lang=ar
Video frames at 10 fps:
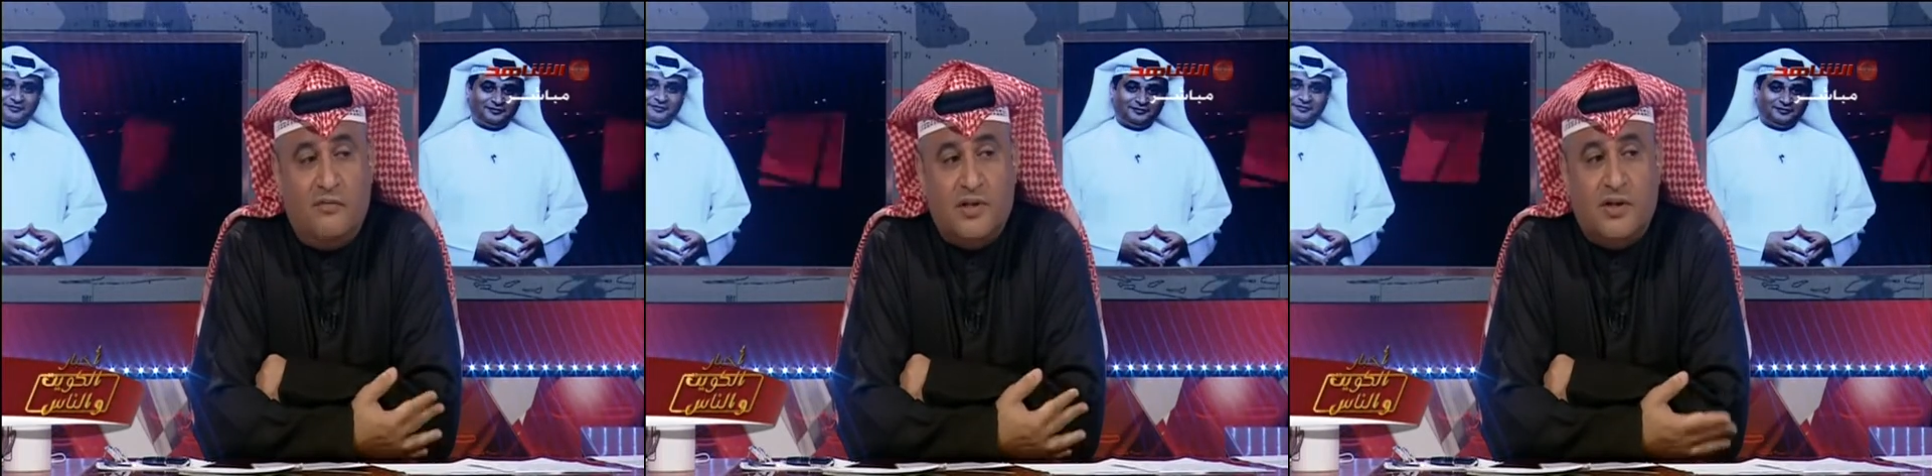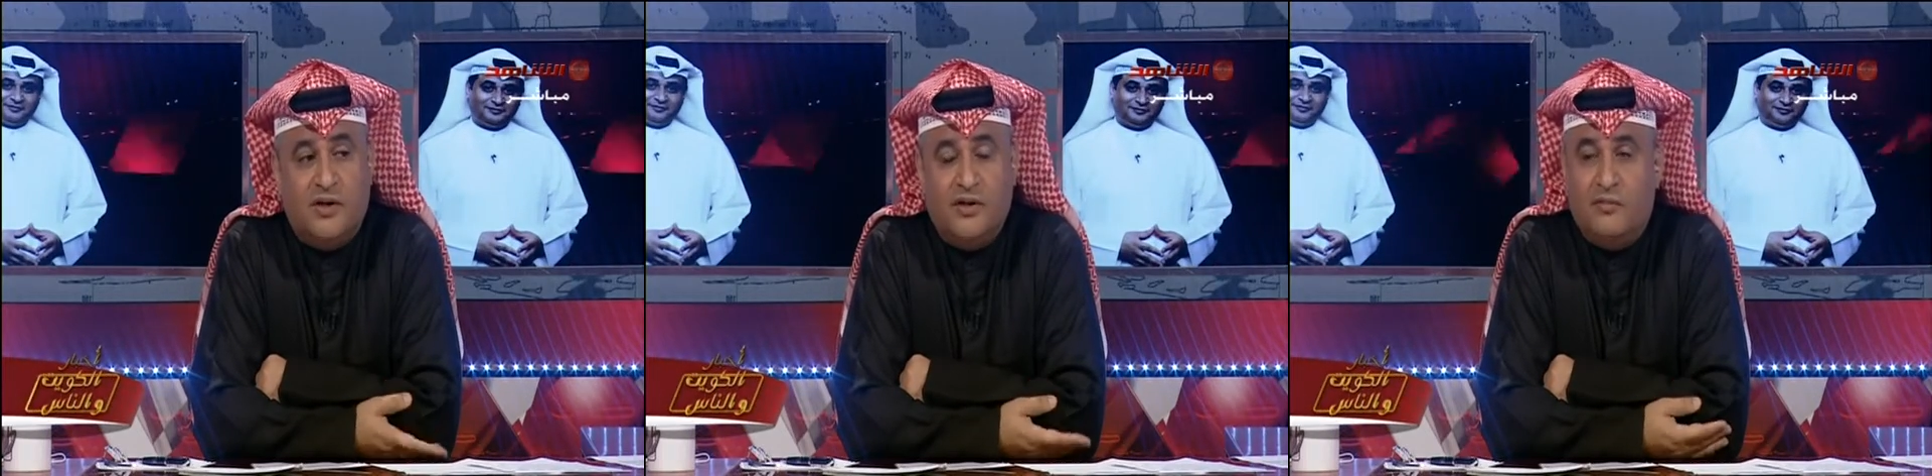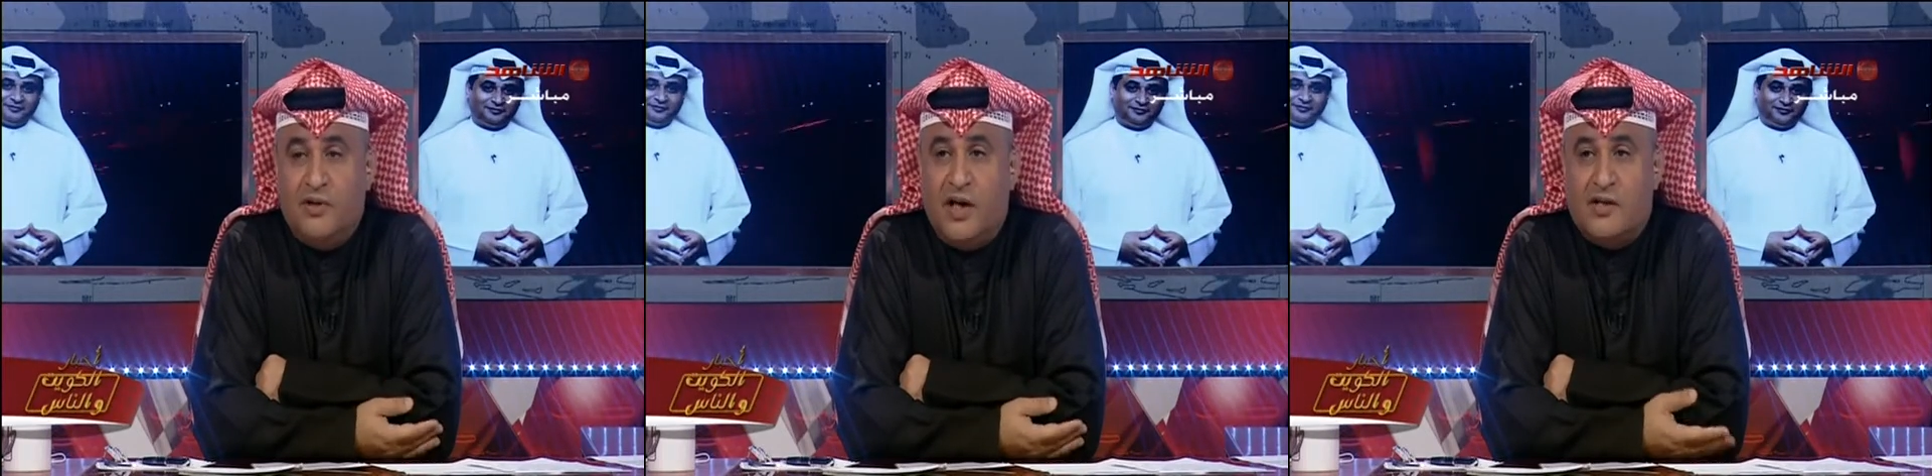بس رحنا
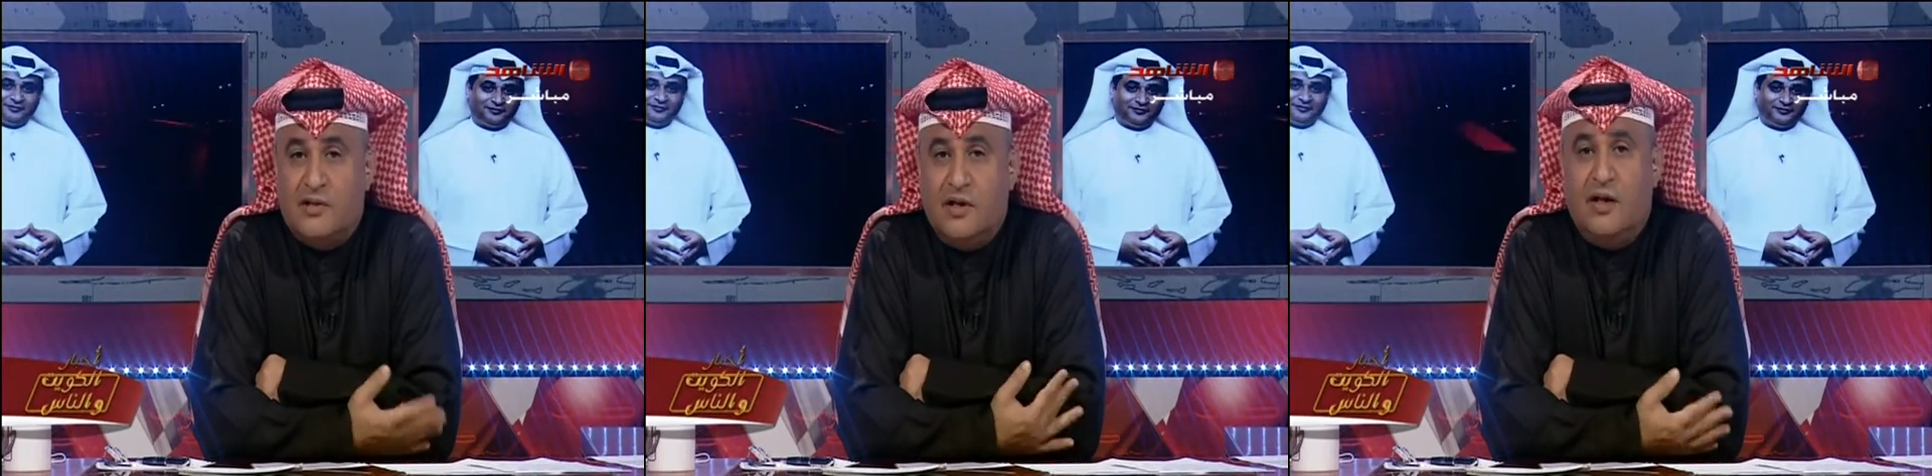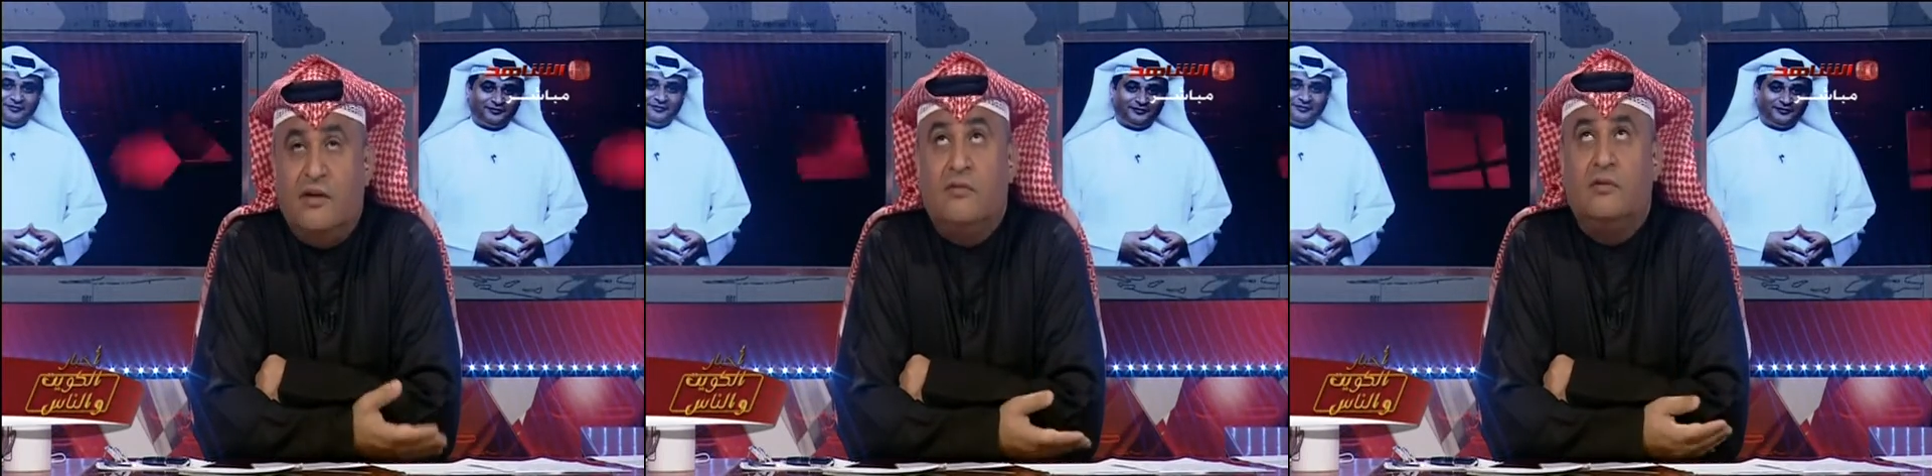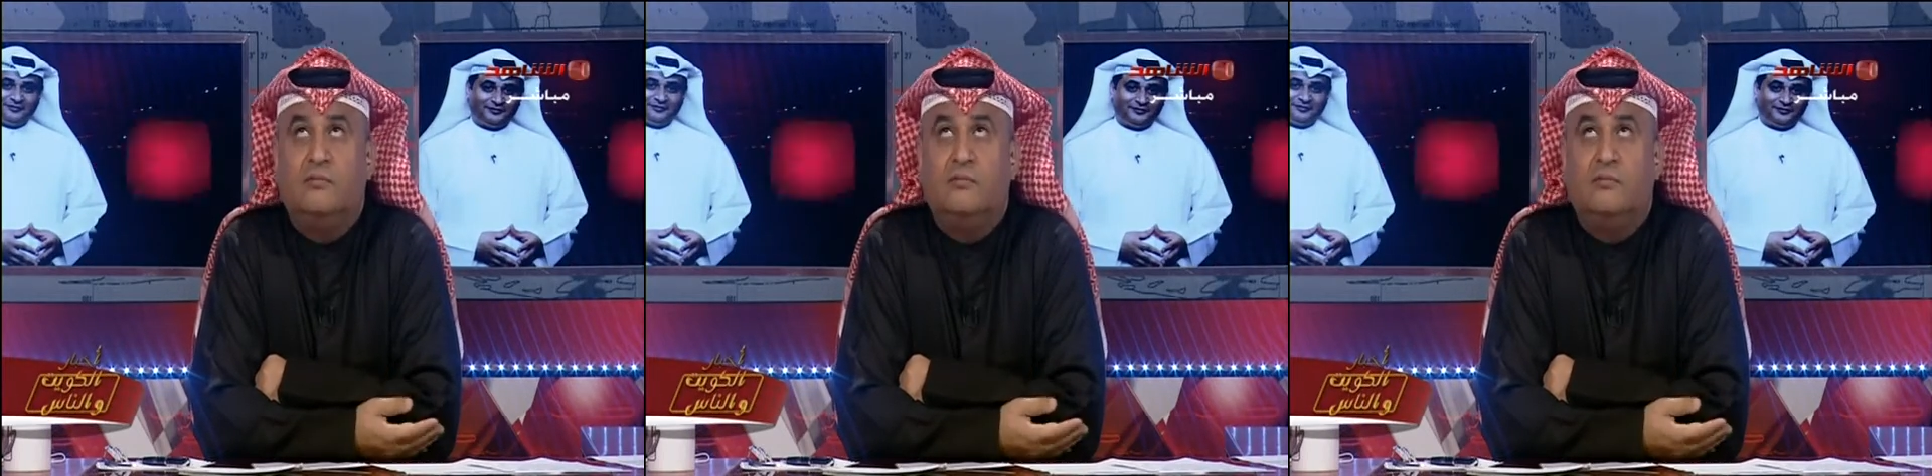المدارس لقينا فوق